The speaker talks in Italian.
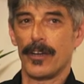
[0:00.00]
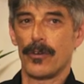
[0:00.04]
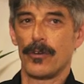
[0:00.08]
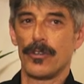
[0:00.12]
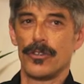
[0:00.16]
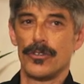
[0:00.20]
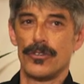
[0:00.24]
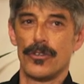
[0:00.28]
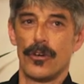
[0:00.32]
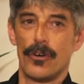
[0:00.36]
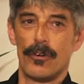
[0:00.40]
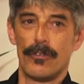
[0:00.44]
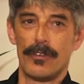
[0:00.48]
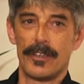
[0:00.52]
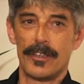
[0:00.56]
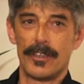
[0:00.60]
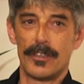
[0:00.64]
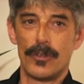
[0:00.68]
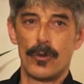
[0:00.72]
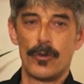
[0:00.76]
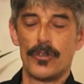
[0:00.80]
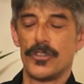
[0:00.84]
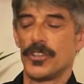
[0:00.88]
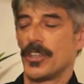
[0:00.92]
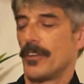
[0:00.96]
con i giovani,
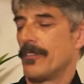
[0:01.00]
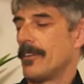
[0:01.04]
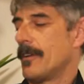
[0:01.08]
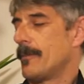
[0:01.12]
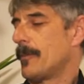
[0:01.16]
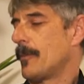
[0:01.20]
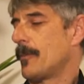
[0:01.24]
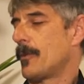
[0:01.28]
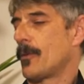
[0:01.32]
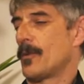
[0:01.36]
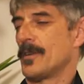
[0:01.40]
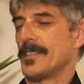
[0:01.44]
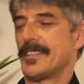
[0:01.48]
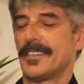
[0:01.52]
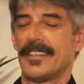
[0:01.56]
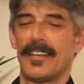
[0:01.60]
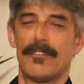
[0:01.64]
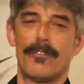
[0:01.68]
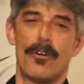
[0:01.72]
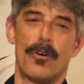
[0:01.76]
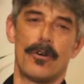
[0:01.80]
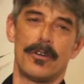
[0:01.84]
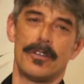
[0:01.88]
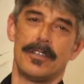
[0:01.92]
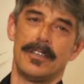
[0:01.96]
lui aveva proprio questa
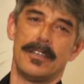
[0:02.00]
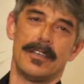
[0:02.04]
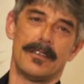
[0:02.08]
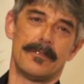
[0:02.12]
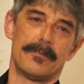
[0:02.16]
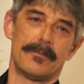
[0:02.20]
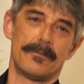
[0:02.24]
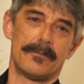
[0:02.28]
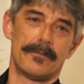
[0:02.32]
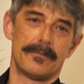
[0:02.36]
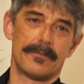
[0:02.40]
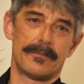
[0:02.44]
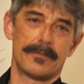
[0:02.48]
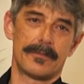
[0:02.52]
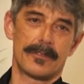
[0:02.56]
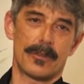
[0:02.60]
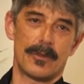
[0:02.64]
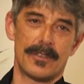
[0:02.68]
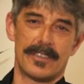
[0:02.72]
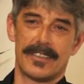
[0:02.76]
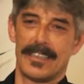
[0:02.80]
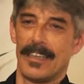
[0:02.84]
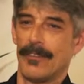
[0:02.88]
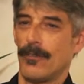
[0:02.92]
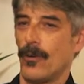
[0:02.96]
voglia,
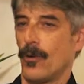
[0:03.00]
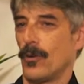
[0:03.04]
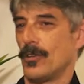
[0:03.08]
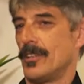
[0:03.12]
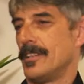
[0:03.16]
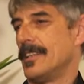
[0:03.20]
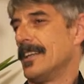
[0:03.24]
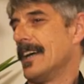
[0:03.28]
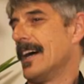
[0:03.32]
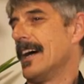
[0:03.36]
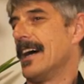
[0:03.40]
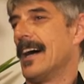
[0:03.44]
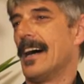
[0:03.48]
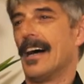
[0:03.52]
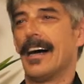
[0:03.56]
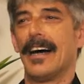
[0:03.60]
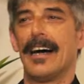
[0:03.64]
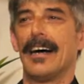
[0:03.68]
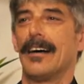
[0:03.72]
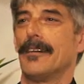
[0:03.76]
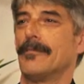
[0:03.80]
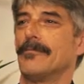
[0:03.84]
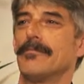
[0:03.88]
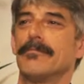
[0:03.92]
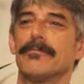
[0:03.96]
questa
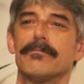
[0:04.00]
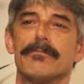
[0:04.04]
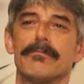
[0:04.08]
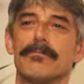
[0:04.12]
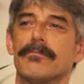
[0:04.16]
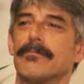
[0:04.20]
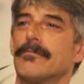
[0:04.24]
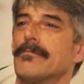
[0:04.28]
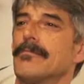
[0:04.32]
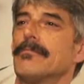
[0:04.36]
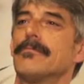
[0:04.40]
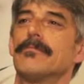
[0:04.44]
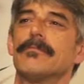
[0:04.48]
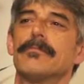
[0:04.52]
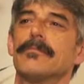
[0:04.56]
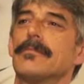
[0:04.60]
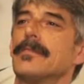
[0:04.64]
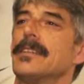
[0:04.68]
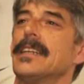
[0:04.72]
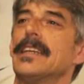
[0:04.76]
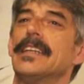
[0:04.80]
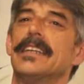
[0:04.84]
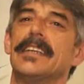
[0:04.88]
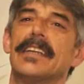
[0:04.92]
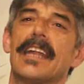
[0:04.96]
voglia mh,
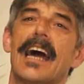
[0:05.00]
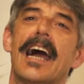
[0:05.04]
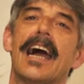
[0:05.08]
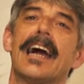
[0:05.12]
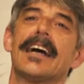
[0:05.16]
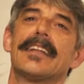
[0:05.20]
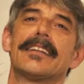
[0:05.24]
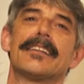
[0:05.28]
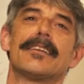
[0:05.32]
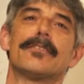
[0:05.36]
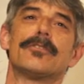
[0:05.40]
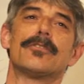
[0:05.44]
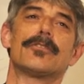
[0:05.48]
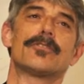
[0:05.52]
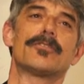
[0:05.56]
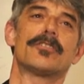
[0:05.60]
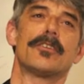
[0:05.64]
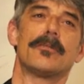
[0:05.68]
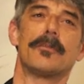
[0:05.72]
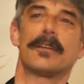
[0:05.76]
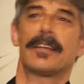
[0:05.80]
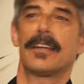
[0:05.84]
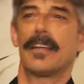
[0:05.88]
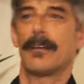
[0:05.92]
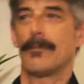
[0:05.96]
innata, forse
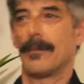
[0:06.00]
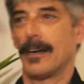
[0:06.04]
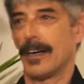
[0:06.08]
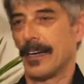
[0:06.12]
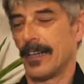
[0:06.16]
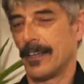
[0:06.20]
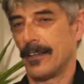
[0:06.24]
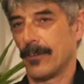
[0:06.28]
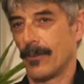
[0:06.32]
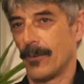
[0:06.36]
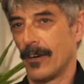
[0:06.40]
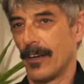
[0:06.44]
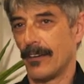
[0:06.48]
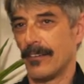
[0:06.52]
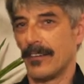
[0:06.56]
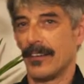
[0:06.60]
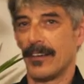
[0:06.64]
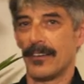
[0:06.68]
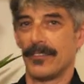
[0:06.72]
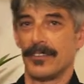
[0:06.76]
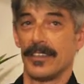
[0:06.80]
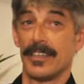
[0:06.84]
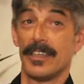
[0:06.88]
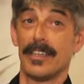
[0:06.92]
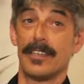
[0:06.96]
perché magari non aveva
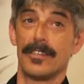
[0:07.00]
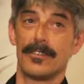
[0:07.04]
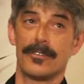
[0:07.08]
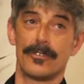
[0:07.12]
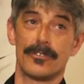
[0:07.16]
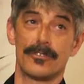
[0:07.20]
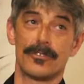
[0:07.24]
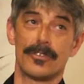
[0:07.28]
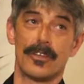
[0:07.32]
figli, non